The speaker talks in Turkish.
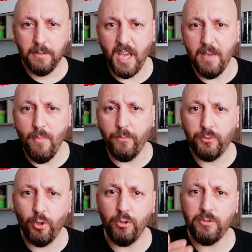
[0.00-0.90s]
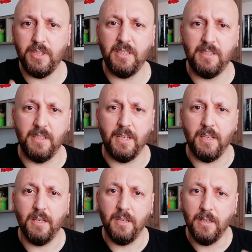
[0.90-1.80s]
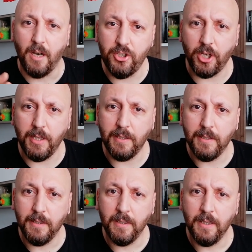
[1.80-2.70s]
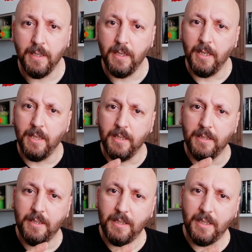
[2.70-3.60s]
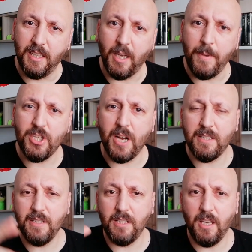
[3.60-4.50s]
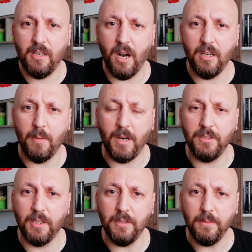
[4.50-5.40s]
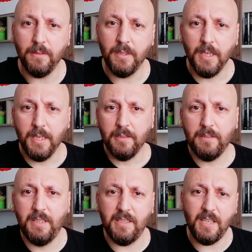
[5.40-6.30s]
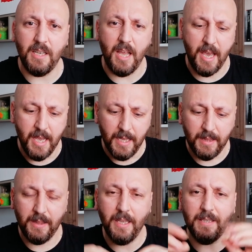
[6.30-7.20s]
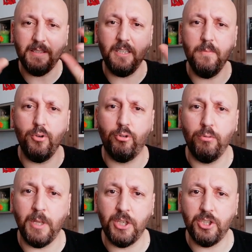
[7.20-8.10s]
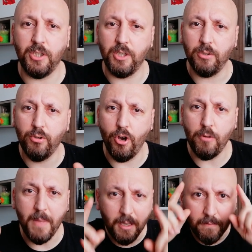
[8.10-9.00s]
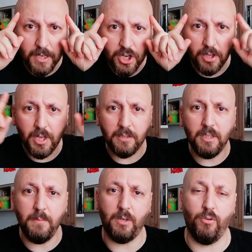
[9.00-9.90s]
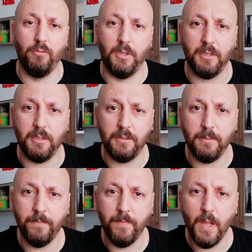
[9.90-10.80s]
Game of Thrones dizisini açarak kitap içerisindeki kahramanların diziyle nasıl bütünleştiğini görmek ve canlandırmak olmalıdır.